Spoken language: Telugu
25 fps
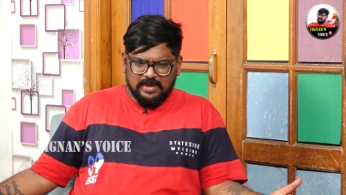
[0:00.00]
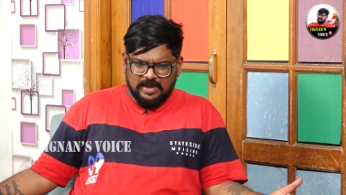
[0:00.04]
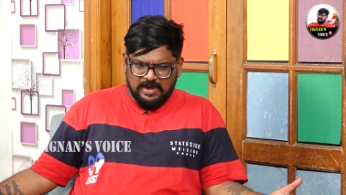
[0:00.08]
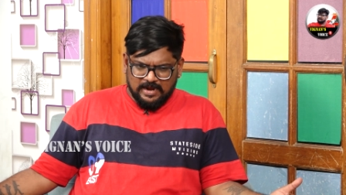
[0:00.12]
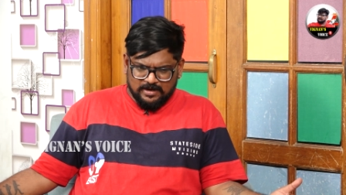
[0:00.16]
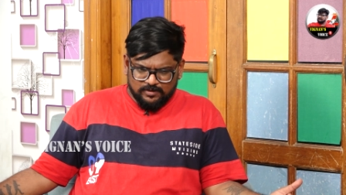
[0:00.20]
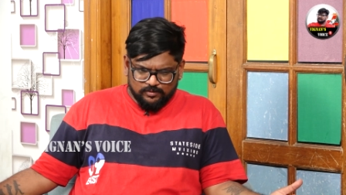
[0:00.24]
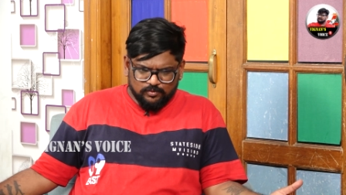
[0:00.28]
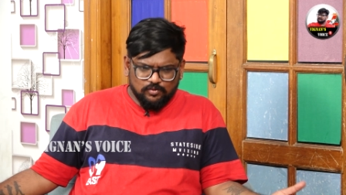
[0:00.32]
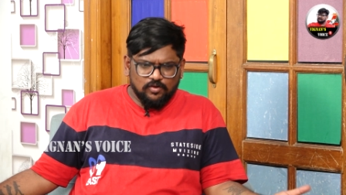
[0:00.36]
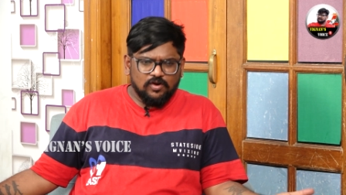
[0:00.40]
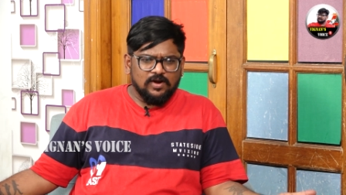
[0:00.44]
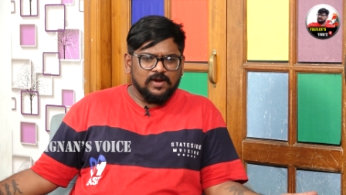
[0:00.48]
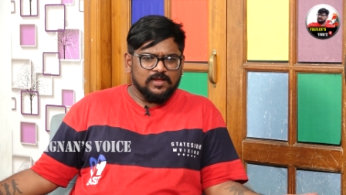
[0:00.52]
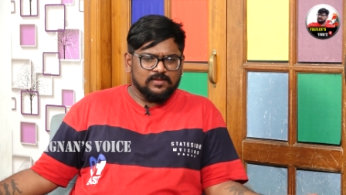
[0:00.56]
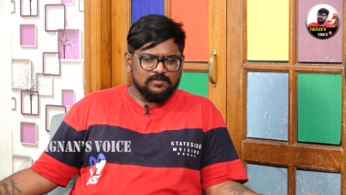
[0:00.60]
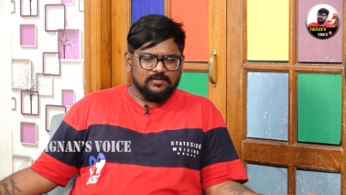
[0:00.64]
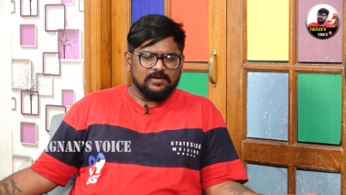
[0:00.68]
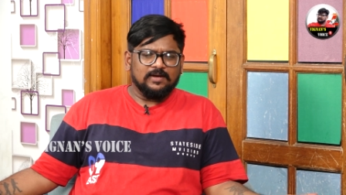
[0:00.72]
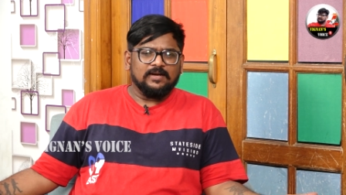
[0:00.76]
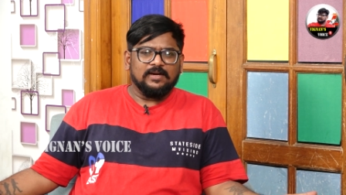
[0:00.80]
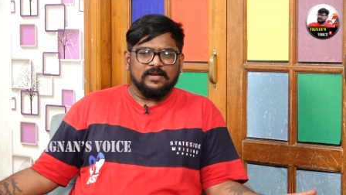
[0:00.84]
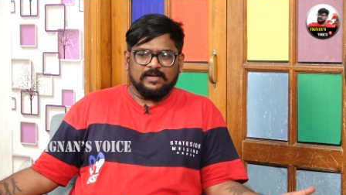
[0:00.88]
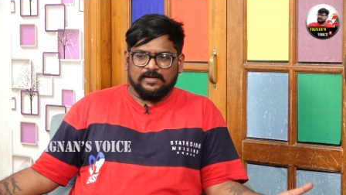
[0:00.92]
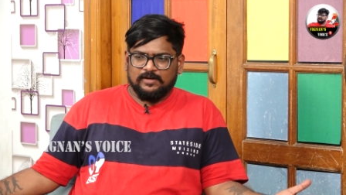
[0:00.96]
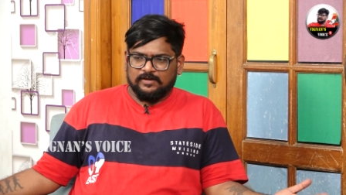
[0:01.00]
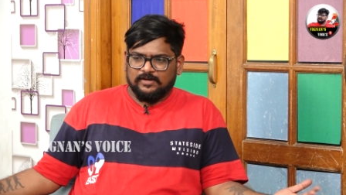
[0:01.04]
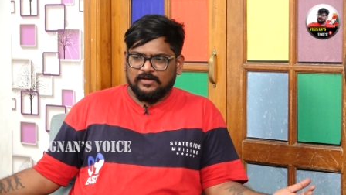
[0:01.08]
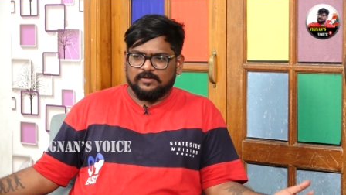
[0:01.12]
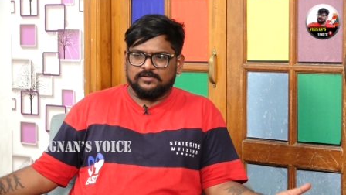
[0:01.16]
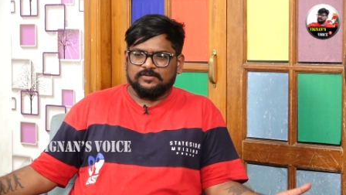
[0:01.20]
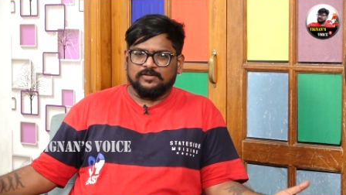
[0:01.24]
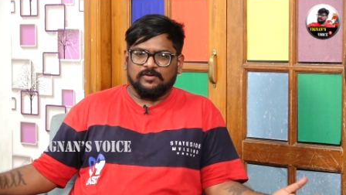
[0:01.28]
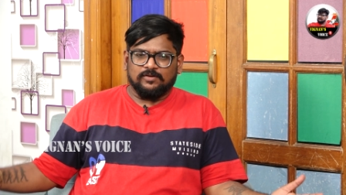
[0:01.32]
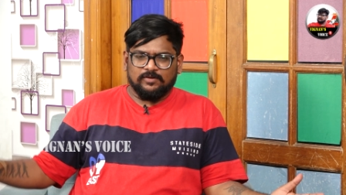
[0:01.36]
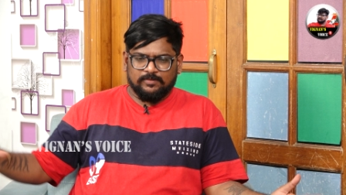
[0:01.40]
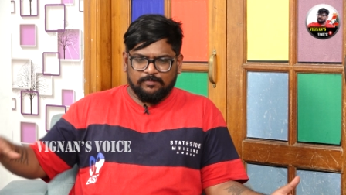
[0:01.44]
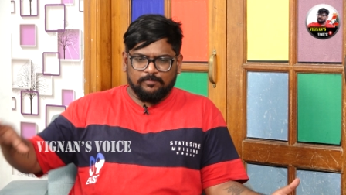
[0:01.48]
అనుకోలేదు అంటే ఇట్లా
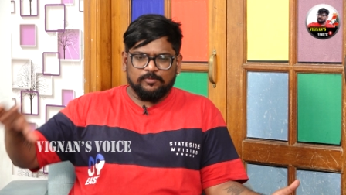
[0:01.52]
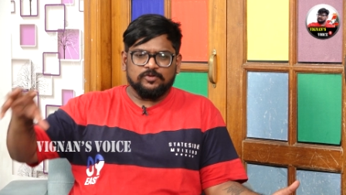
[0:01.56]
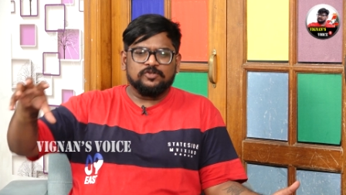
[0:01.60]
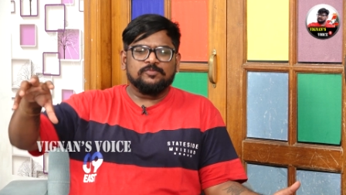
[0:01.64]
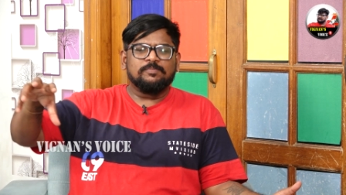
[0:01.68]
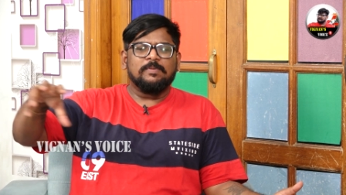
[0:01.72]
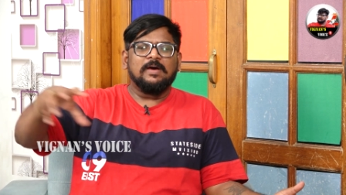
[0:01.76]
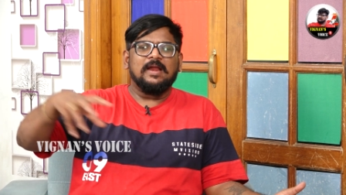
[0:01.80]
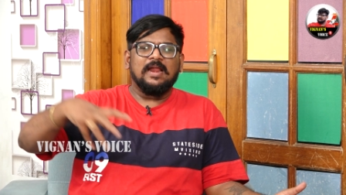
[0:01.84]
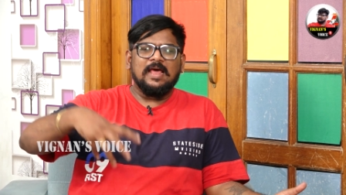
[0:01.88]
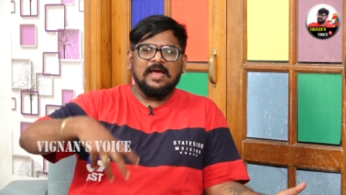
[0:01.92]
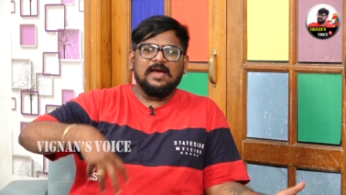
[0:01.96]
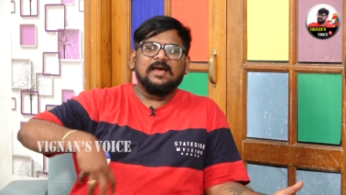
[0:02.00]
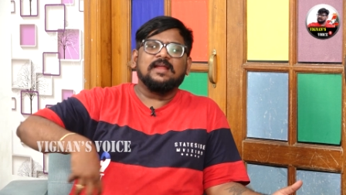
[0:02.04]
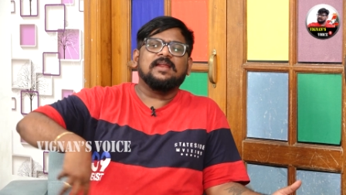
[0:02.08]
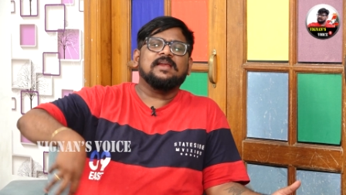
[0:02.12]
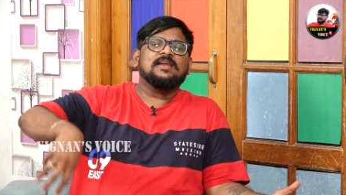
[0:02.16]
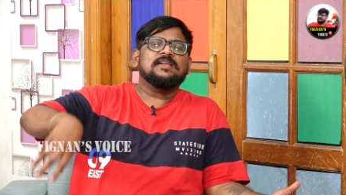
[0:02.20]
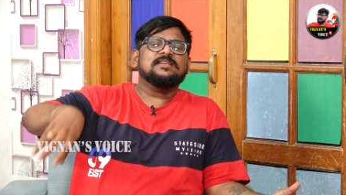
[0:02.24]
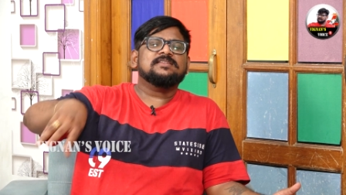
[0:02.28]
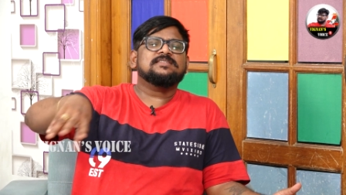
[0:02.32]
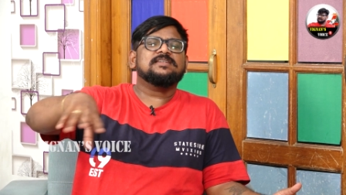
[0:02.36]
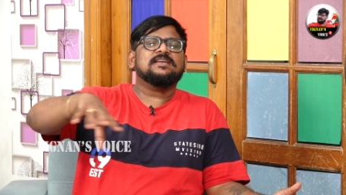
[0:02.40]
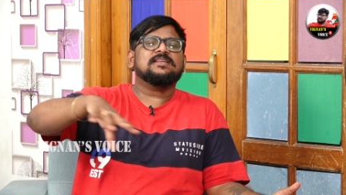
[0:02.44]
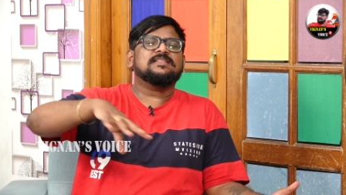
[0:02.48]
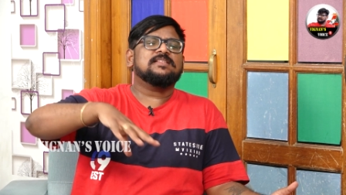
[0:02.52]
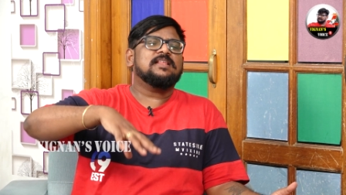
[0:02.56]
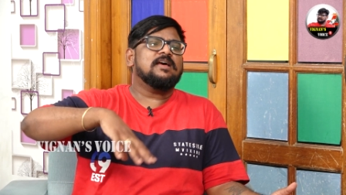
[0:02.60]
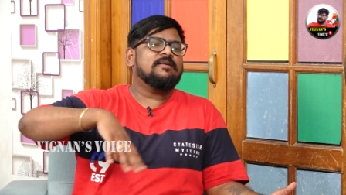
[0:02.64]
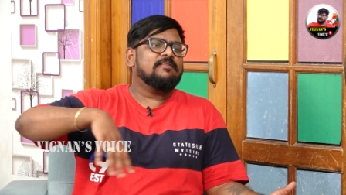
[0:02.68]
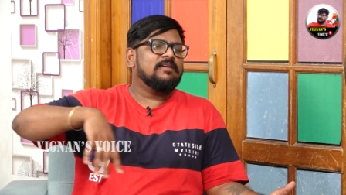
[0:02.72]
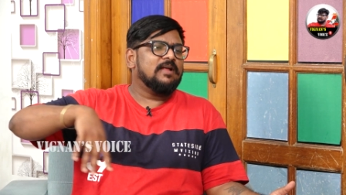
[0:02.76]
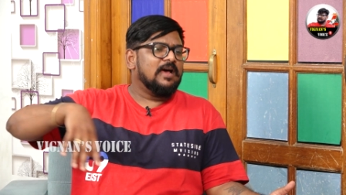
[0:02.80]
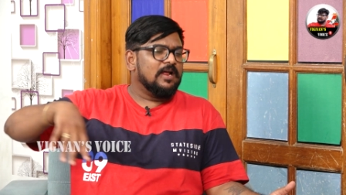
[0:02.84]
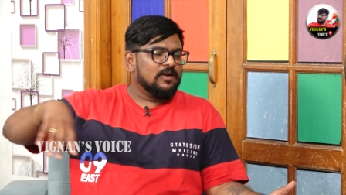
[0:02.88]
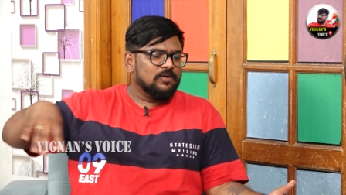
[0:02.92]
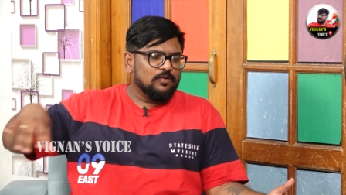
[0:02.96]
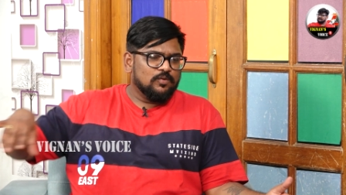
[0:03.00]
పుష్పలాగా రిలీజ్
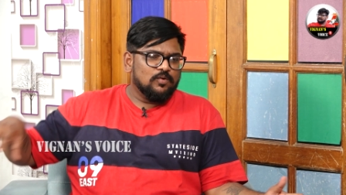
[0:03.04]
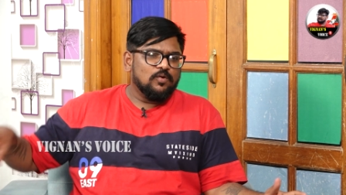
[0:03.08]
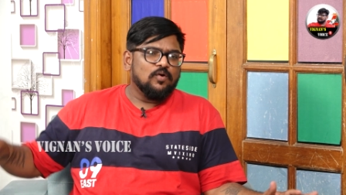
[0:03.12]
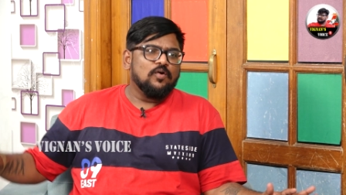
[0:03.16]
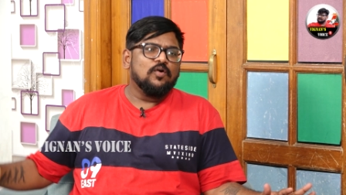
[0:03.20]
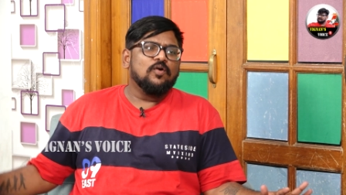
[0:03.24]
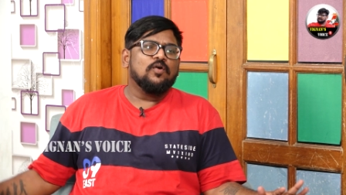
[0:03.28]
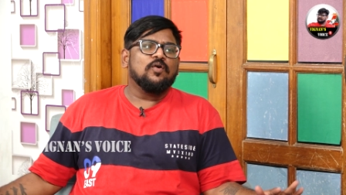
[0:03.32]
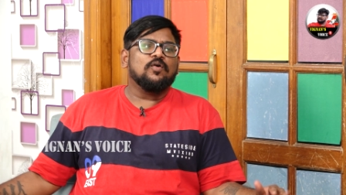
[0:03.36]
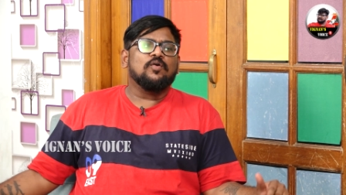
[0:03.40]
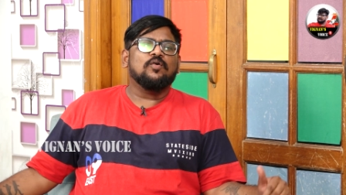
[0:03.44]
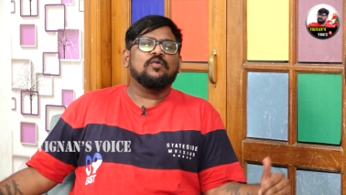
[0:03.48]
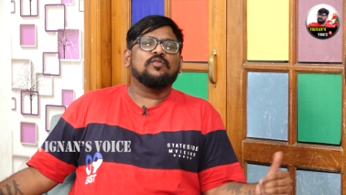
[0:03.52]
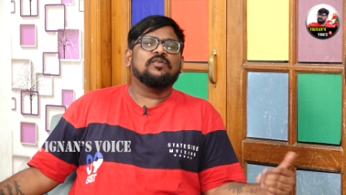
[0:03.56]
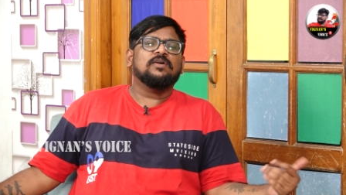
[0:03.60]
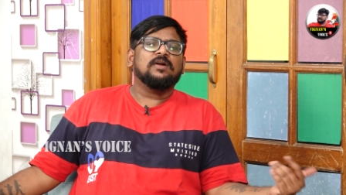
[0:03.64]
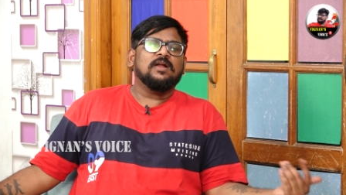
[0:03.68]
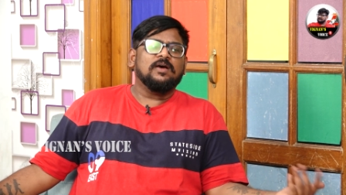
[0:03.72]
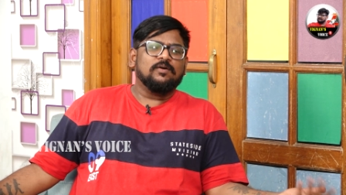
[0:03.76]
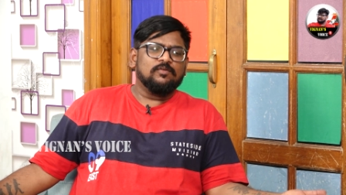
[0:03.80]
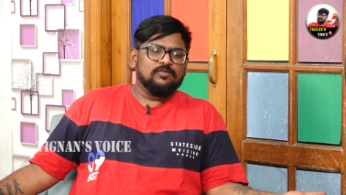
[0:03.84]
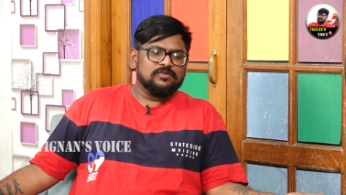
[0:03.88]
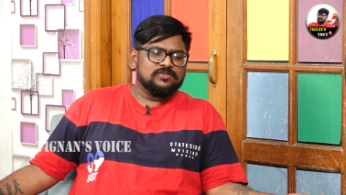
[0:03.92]
చేద్దామని అనుకోకుండా